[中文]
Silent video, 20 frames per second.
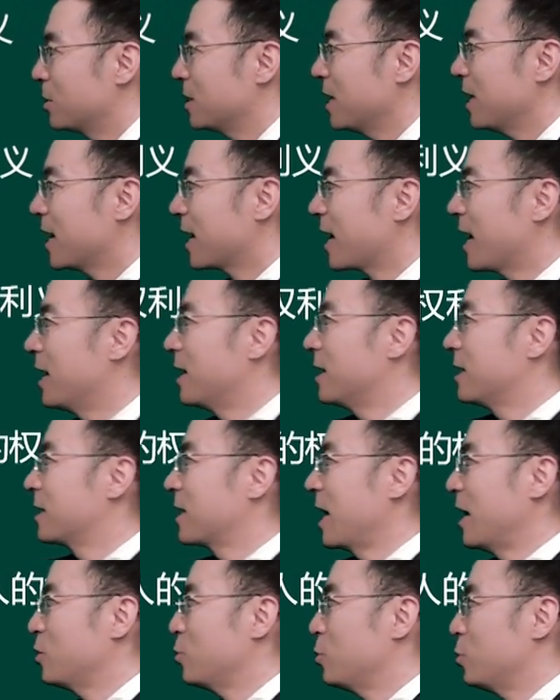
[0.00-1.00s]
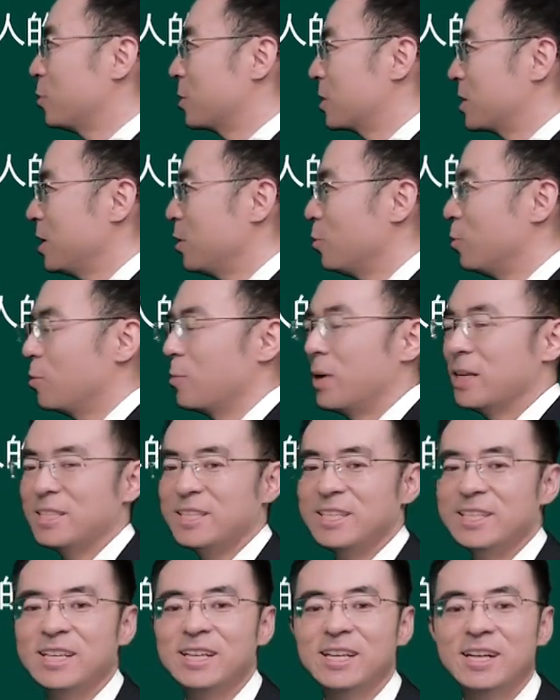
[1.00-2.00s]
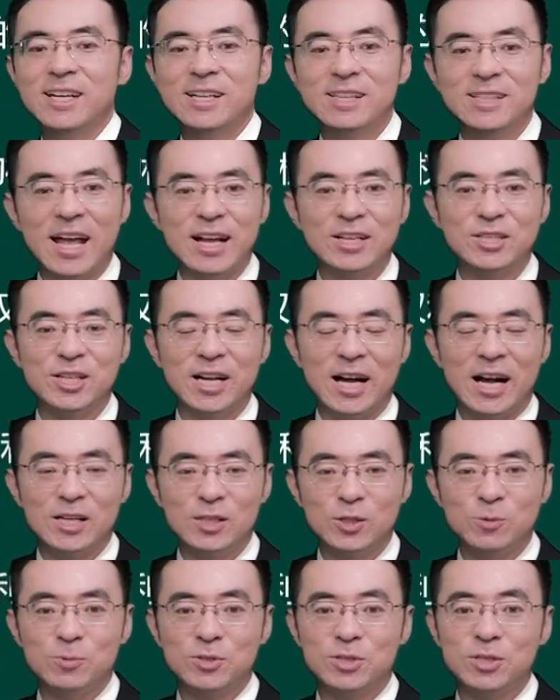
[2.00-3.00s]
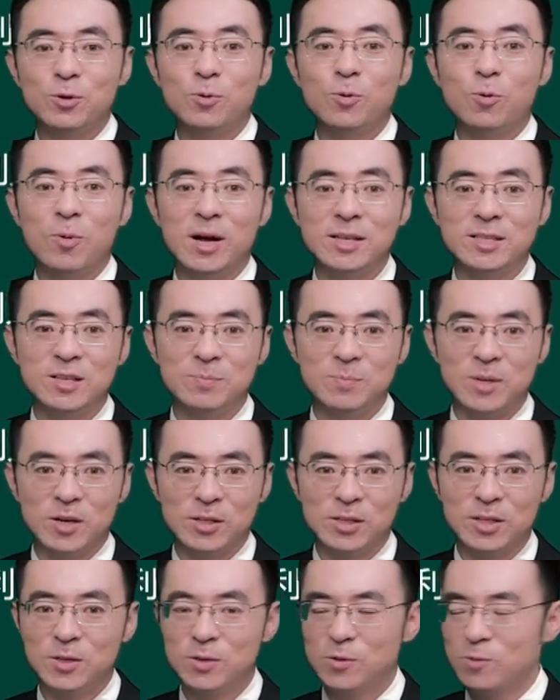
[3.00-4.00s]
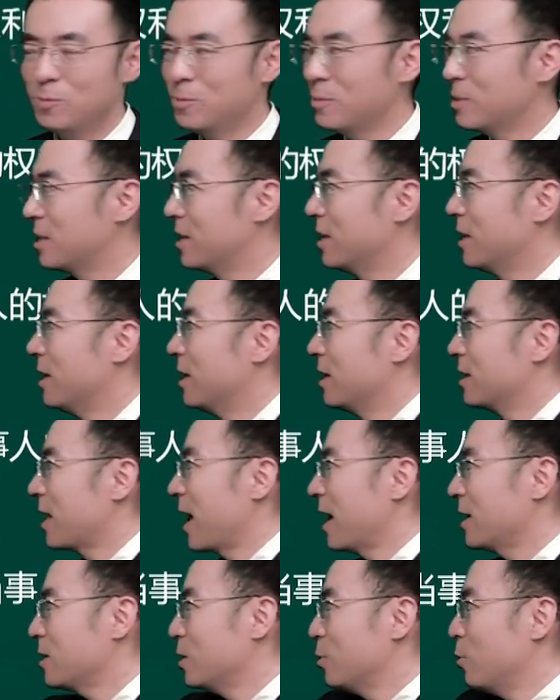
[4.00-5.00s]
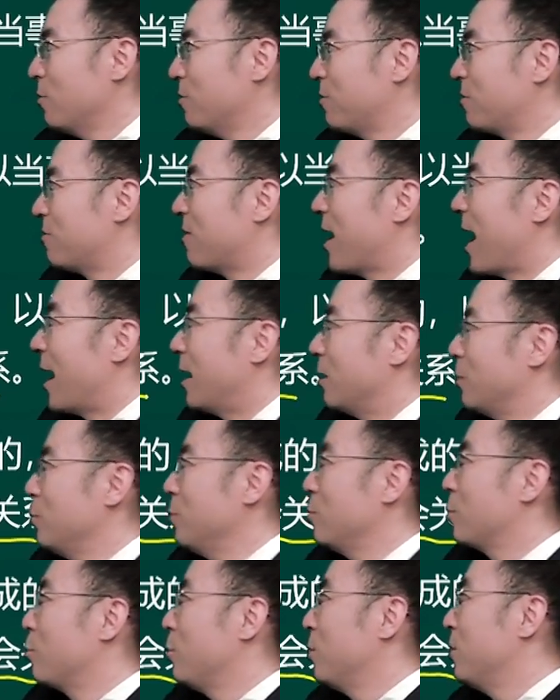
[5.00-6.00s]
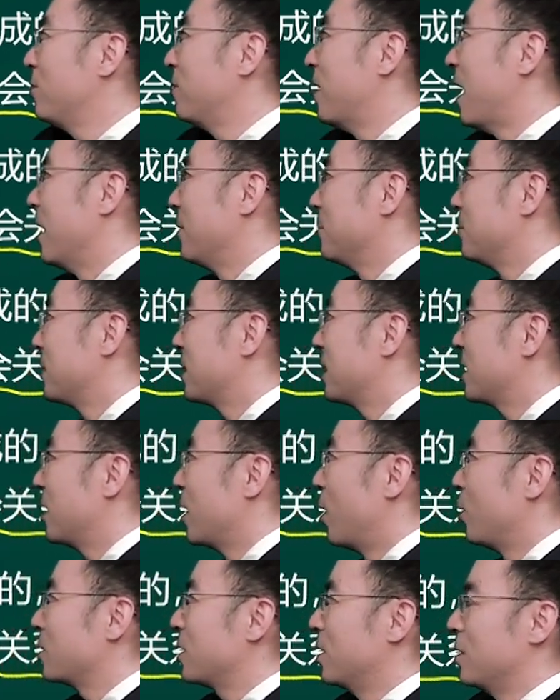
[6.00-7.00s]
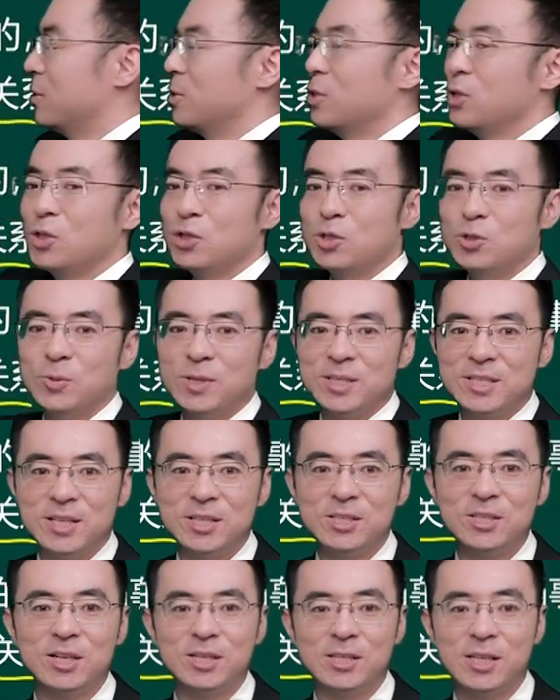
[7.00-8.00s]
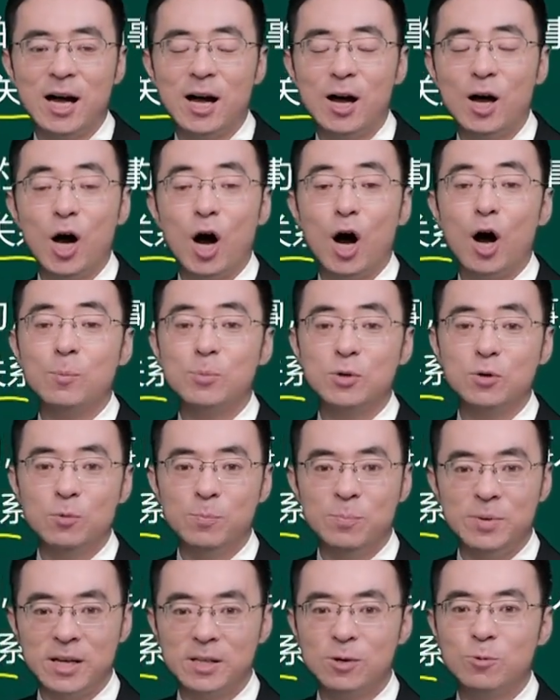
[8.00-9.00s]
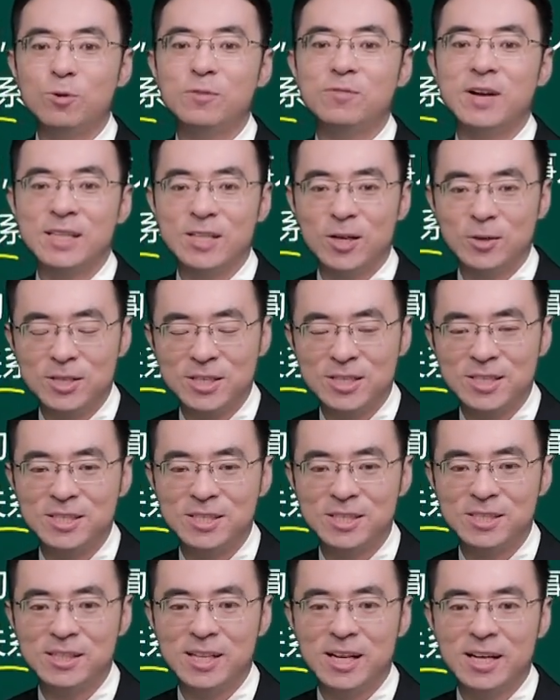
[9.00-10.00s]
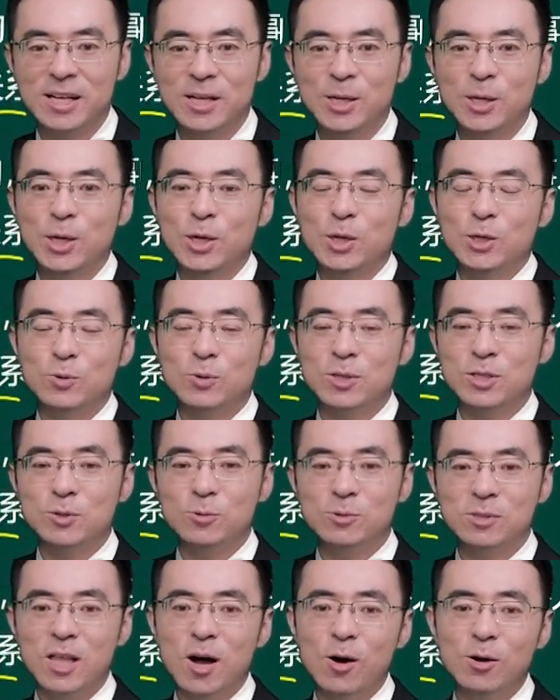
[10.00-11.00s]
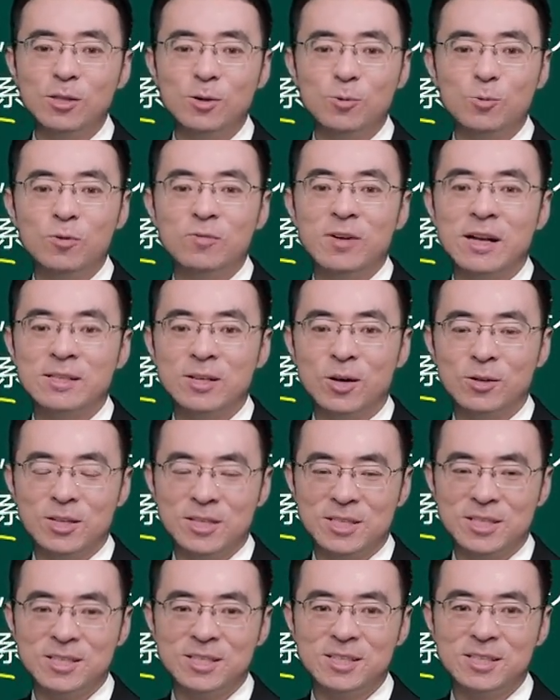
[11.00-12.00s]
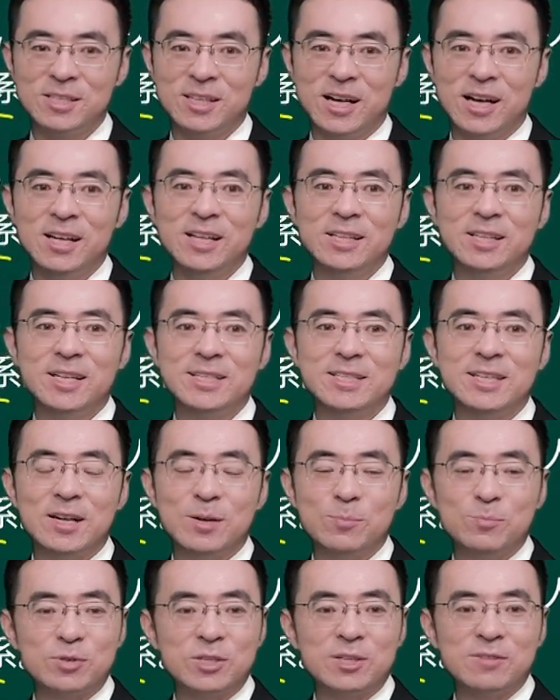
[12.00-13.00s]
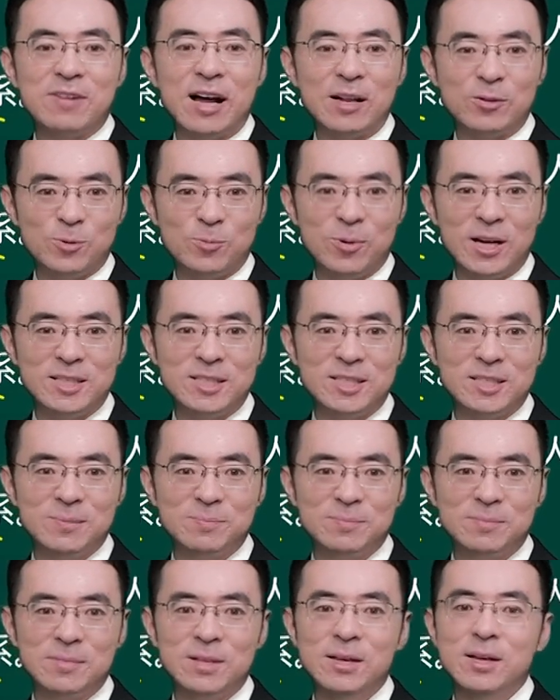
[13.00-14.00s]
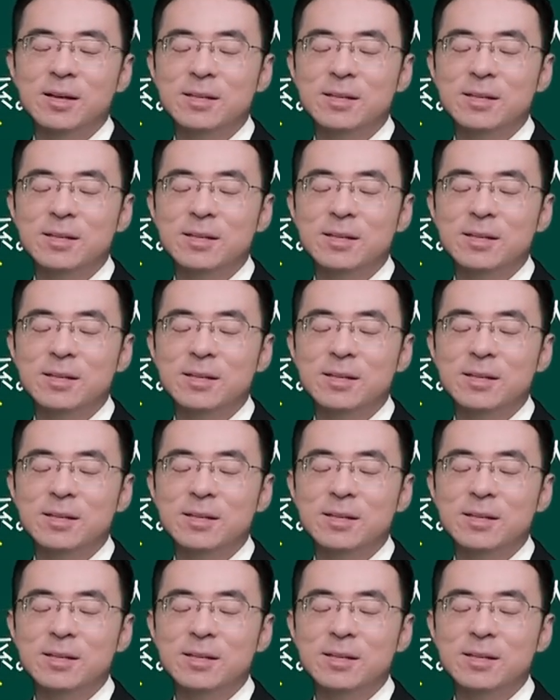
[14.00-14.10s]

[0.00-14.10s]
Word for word: 首先来看，它是一种社会关系，但是啊，这种社会关系比较特殊，它是由法律规范调整所形成的，而不是由别的规范调整形成的。若是由道德规范调整形成的，那显然不是法律关系。